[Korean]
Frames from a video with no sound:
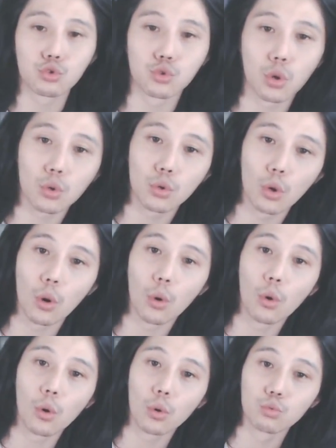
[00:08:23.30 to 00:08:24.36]
새끼야
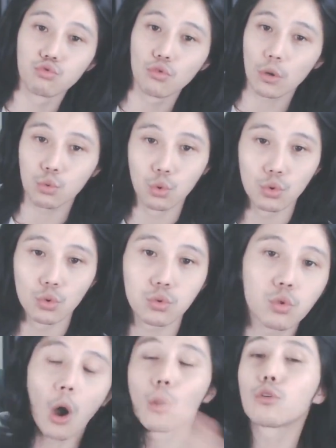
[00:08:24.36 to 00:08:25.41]
어 누가 돈을
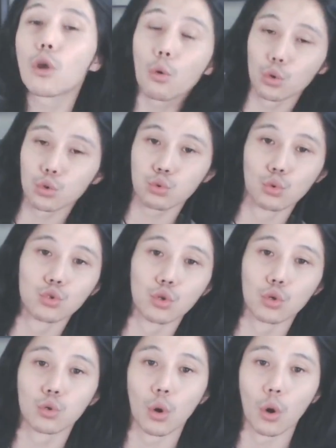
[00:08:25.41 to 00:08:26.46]
달라고 했어 이
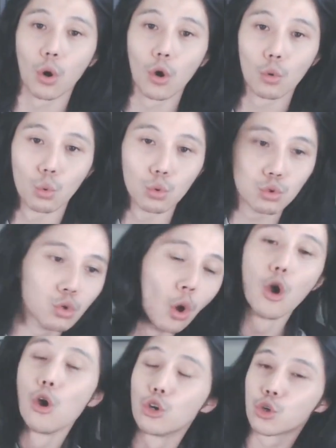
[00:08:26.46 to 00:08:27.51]
새끼야 어이
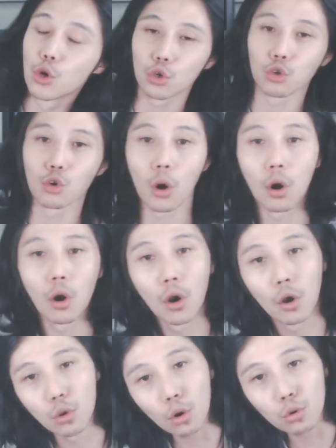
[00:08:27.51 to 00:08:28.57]
개새끼야
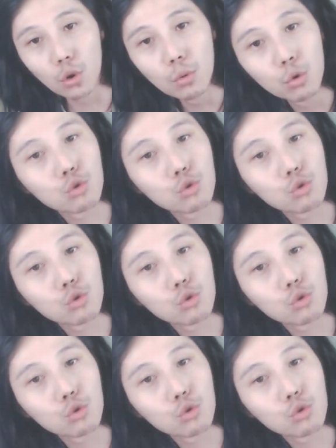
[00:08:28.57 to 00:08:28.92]
내가 내일 모레